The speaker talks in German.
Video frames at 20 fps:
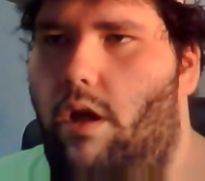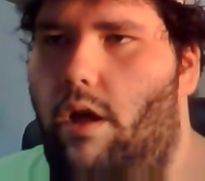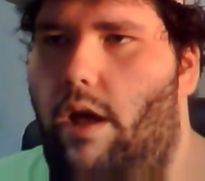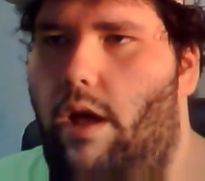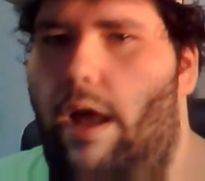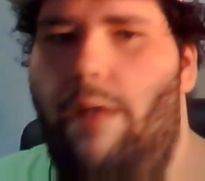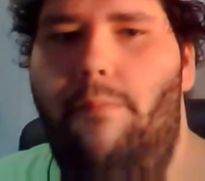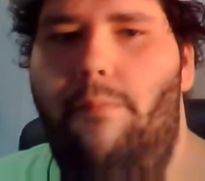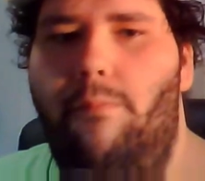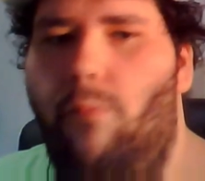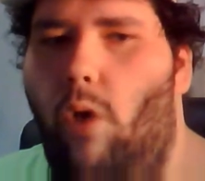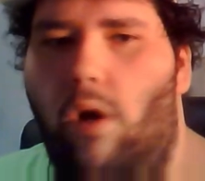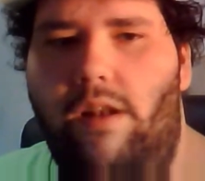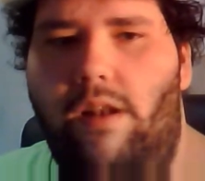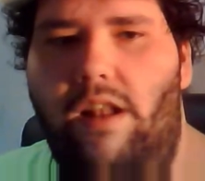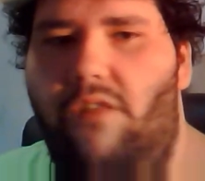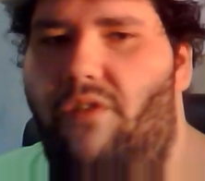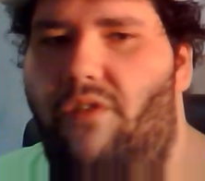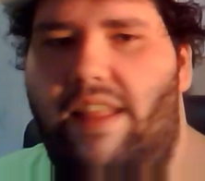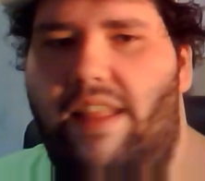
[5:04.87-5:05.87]
Ein
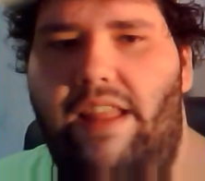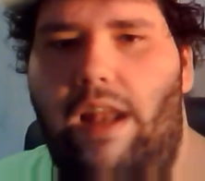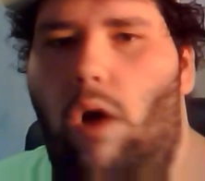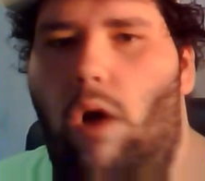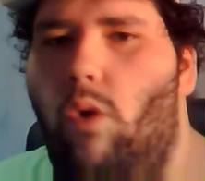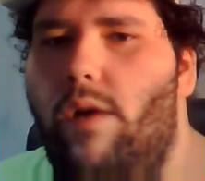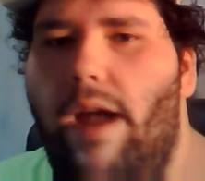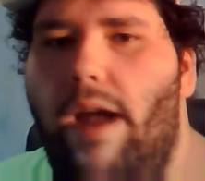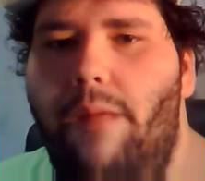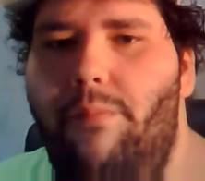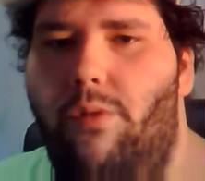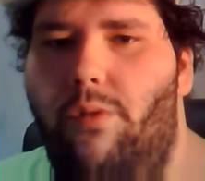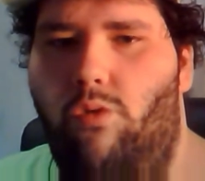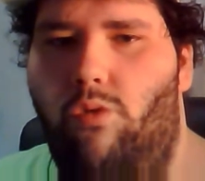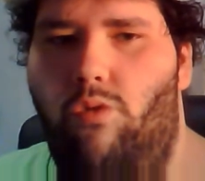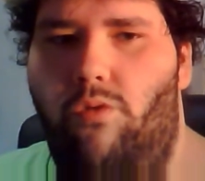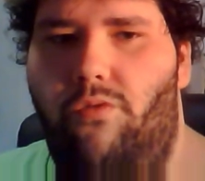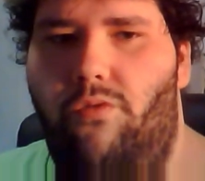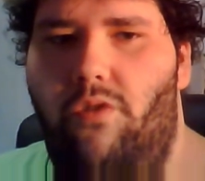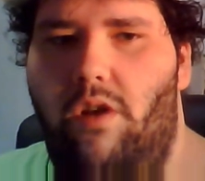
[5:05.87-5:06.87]
Model wäre dann auch kein
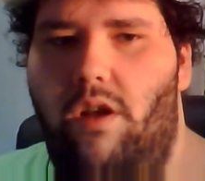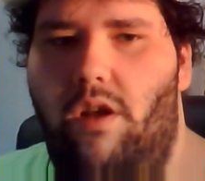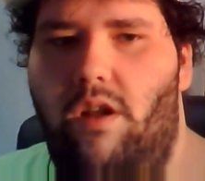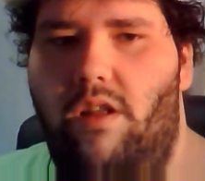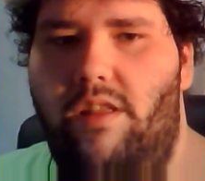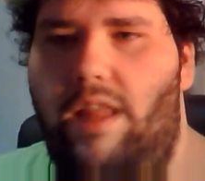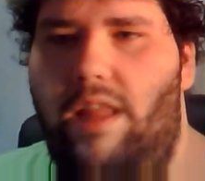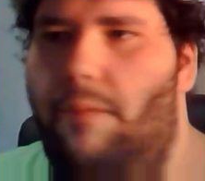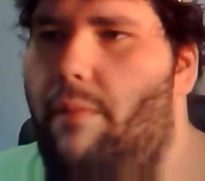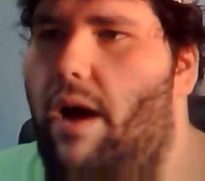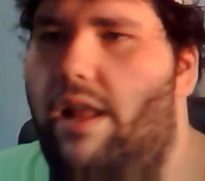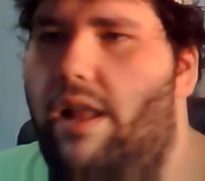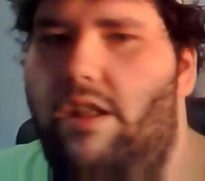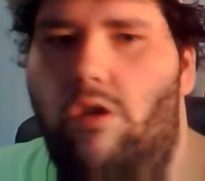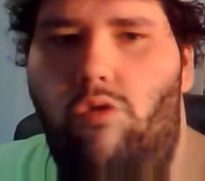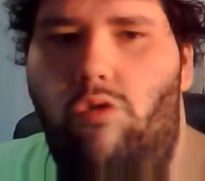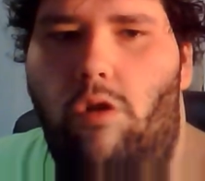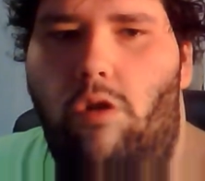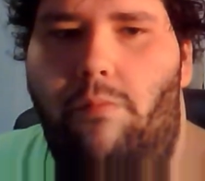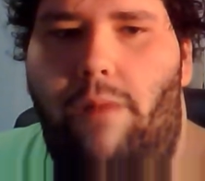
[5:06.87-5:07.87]
Beruf. Der macht ja
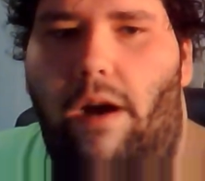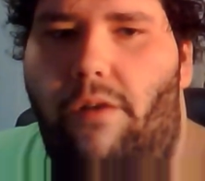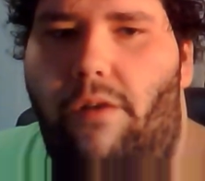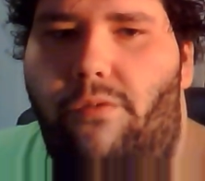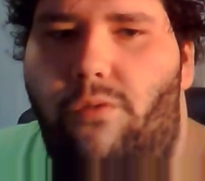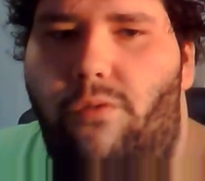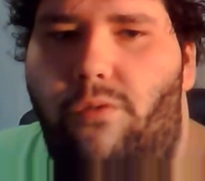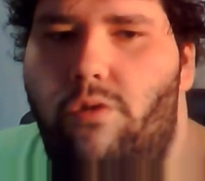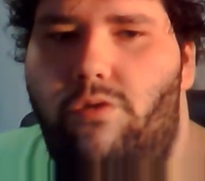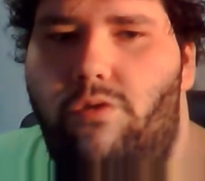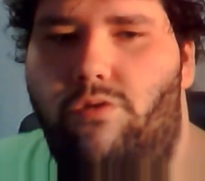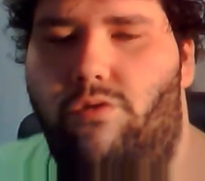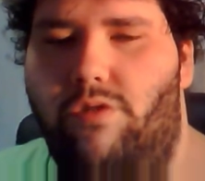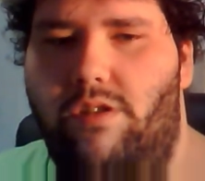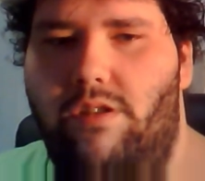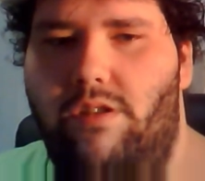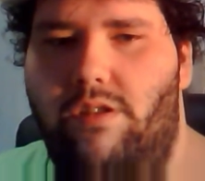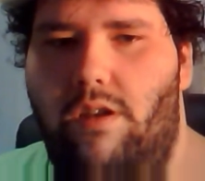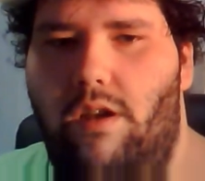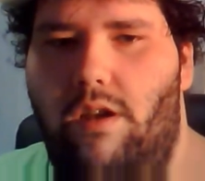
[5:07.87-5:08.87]
nur ein paar
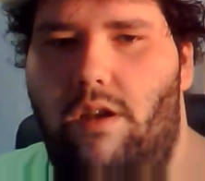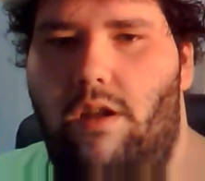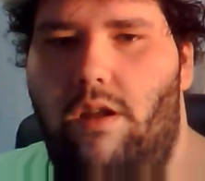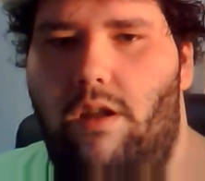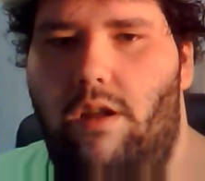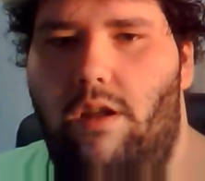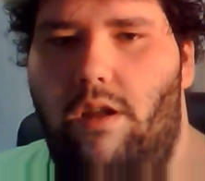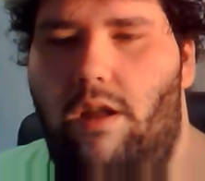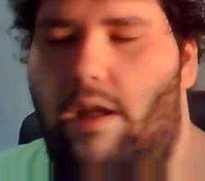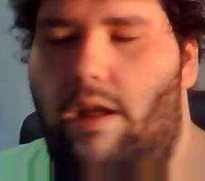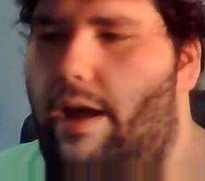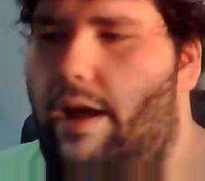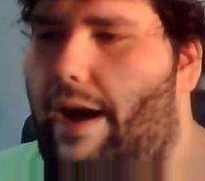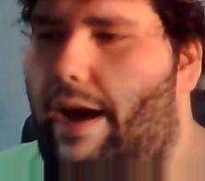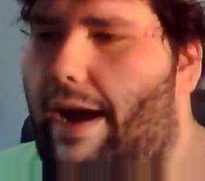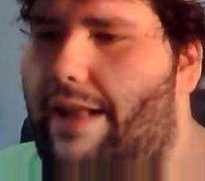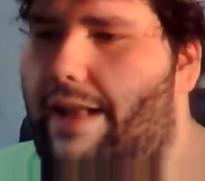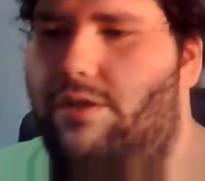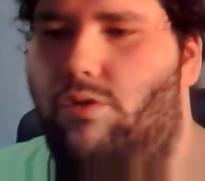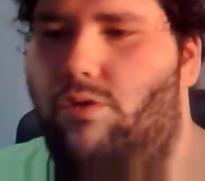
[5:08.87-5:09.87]
Fotos.
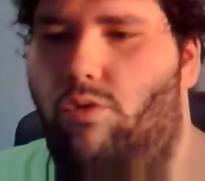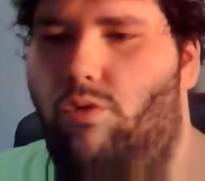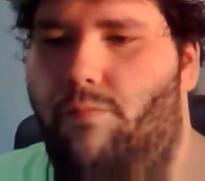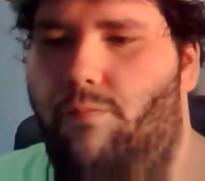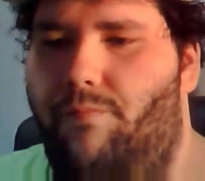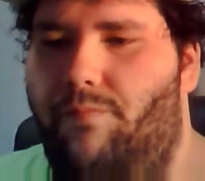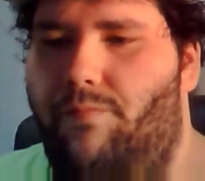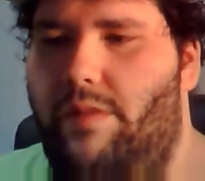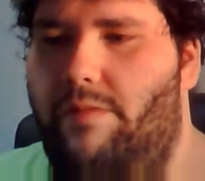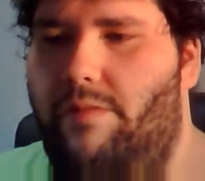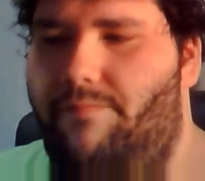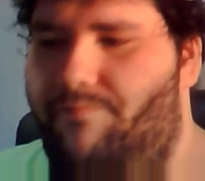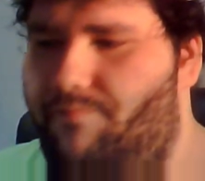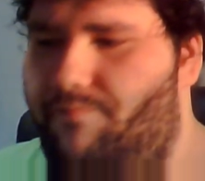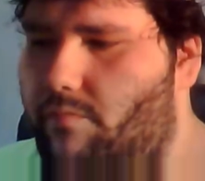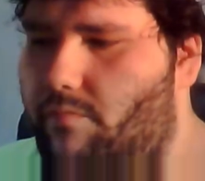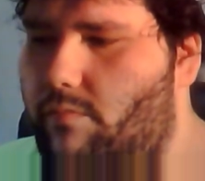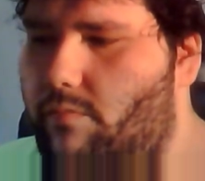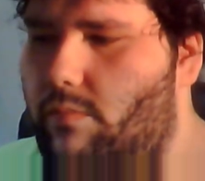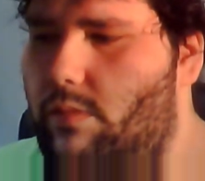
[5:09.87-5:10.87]
Also,
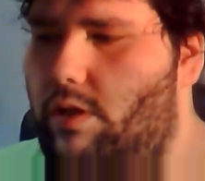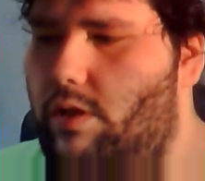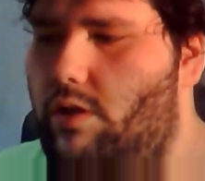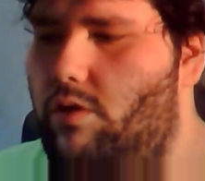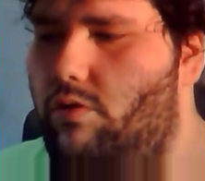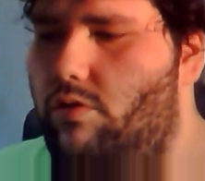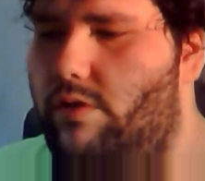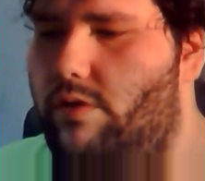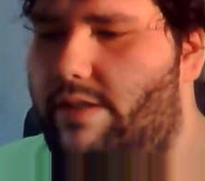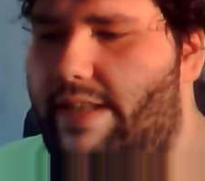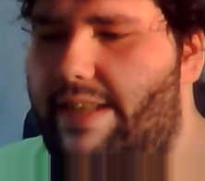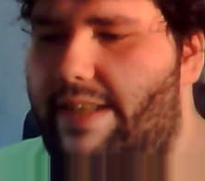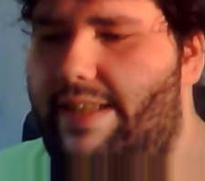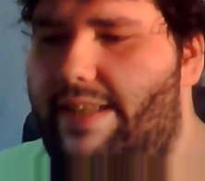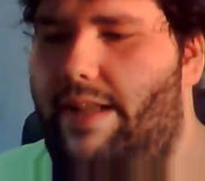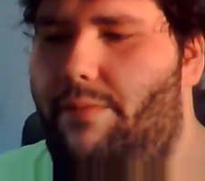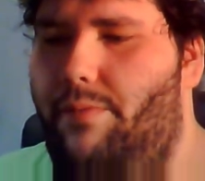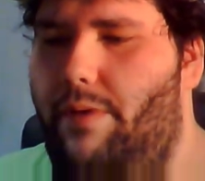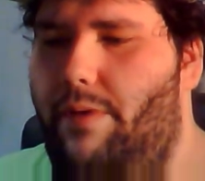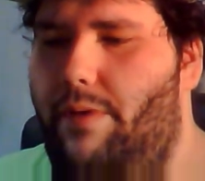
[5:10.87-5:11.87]
und
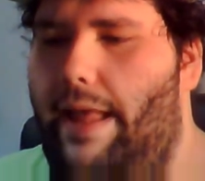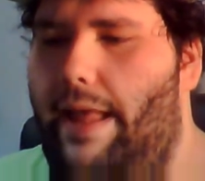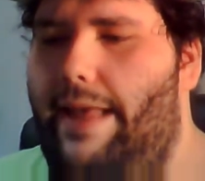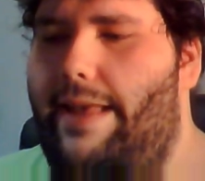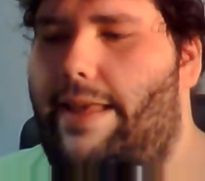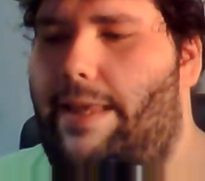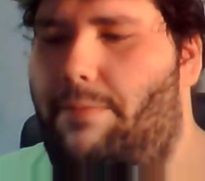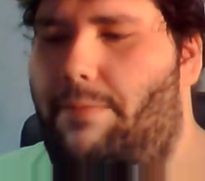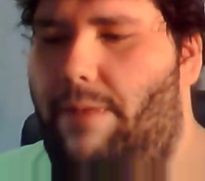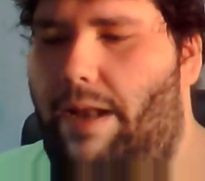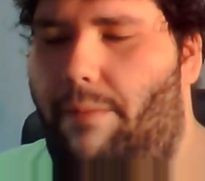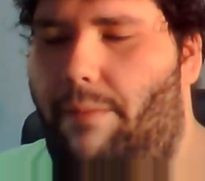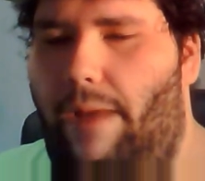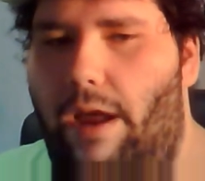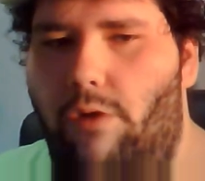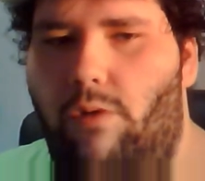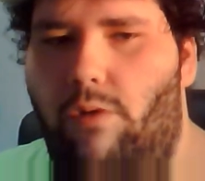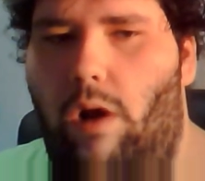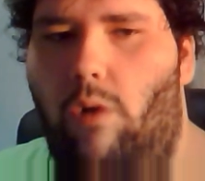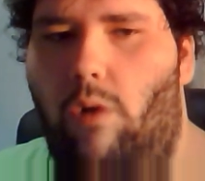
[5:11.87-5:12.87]
deshalb, ich bin der
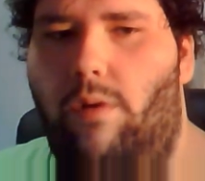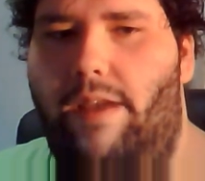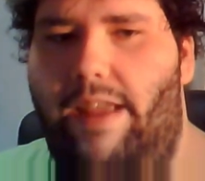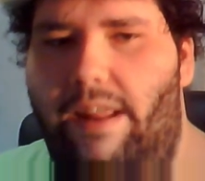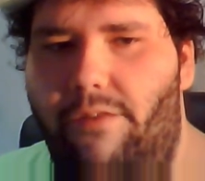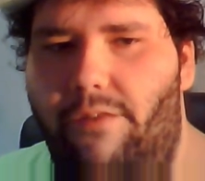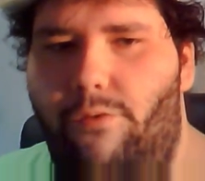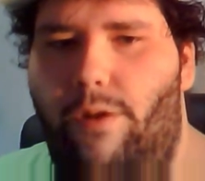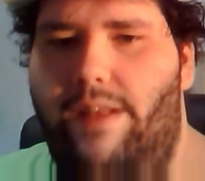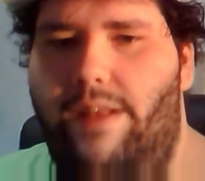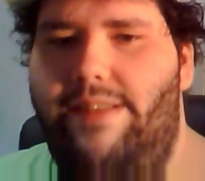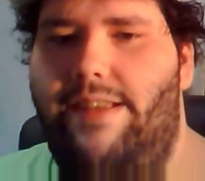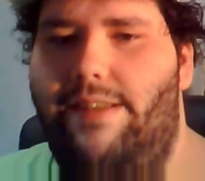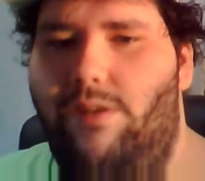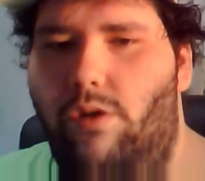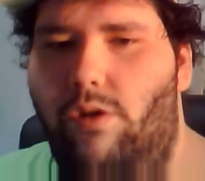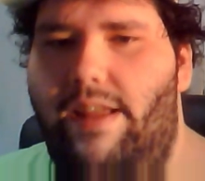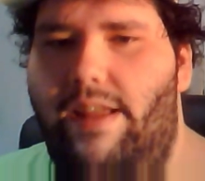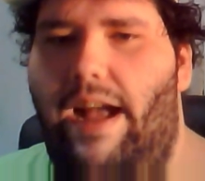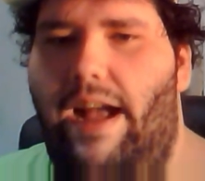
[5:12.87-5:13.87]
Meinung, auch Influencer
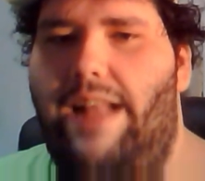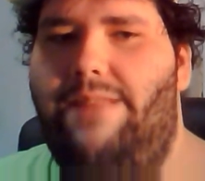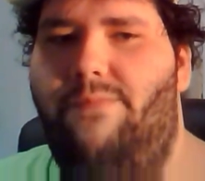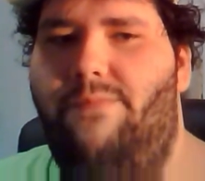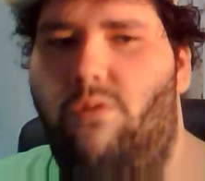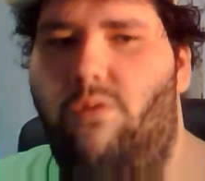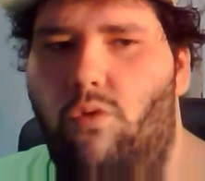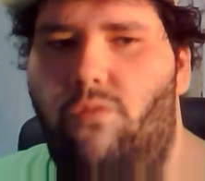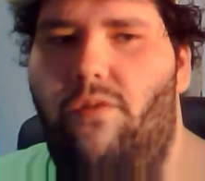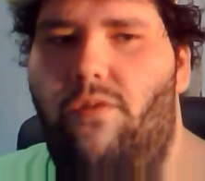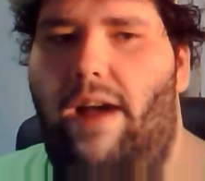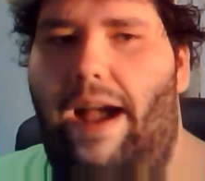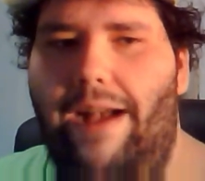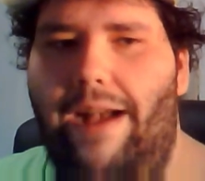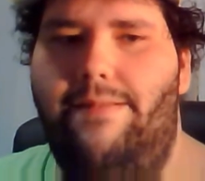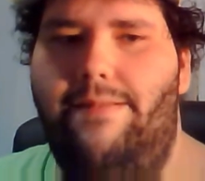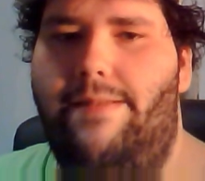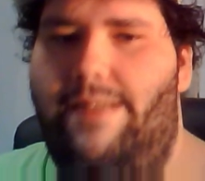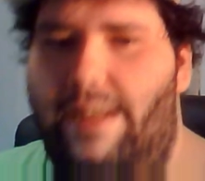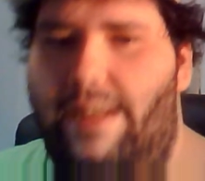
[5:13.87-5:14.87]
sollte als Beruf
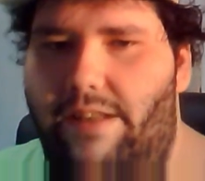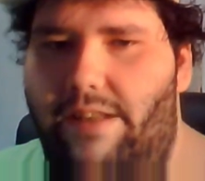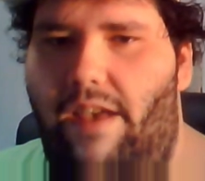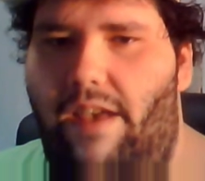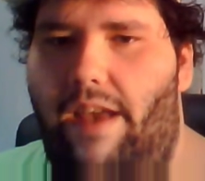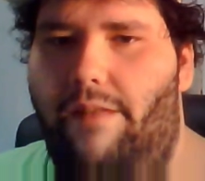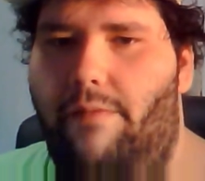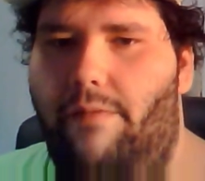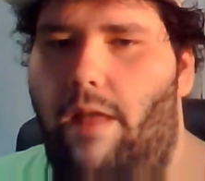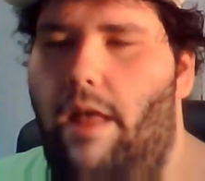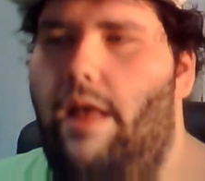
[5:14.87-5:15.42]
akzeptiert werden.